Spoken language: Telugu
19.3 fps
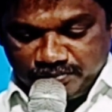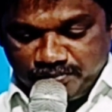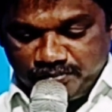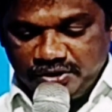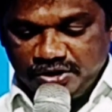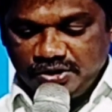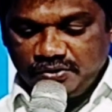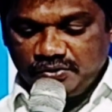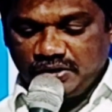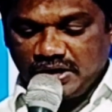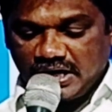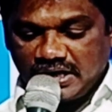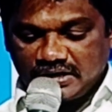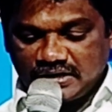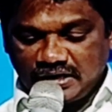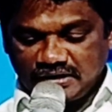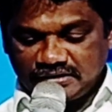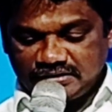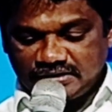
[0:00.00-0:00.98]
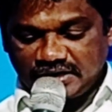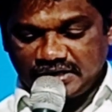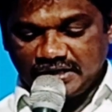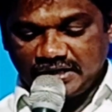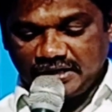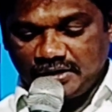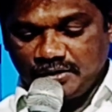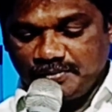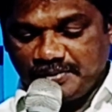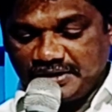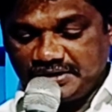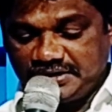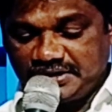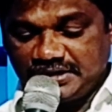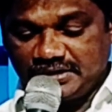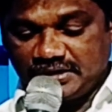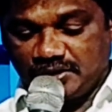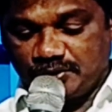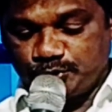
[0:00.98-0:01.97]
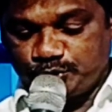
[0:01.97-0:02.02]
మీరు నా కట్టడలను బట్టి
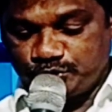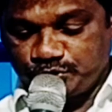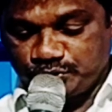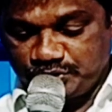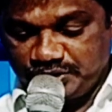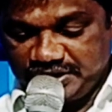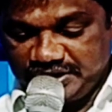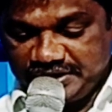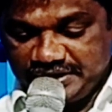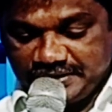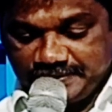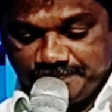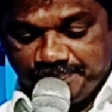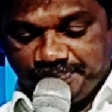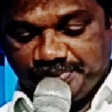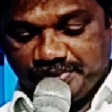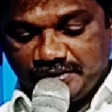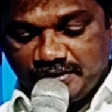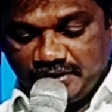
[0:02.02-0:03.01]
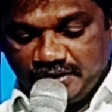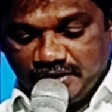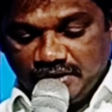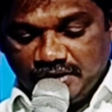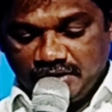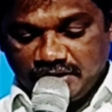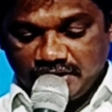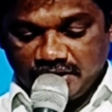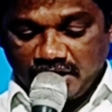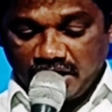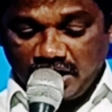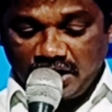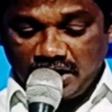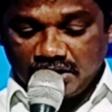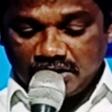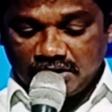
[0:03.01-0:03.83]
నడుచుకుని నా